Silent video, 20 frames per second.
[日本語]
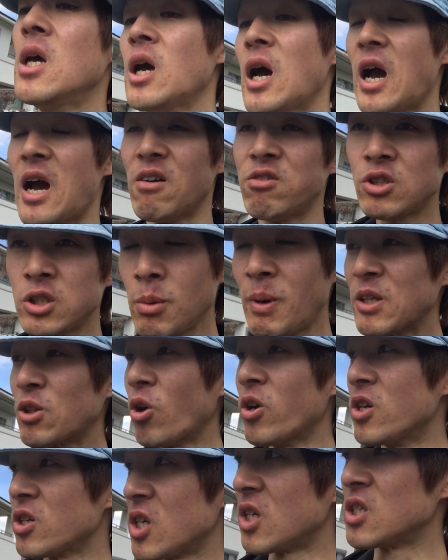あ福島
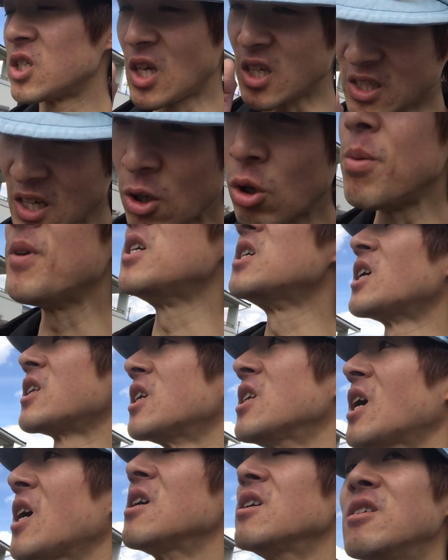東友駅全然クビになっ
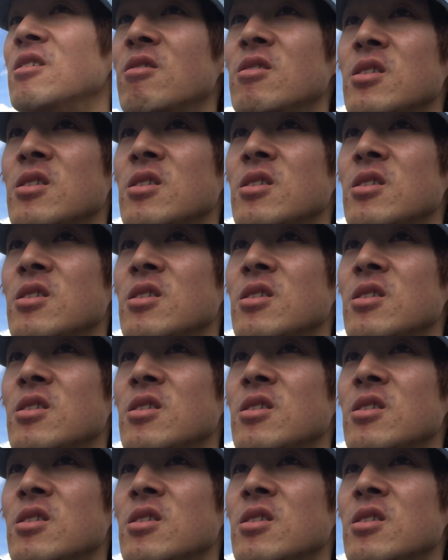てない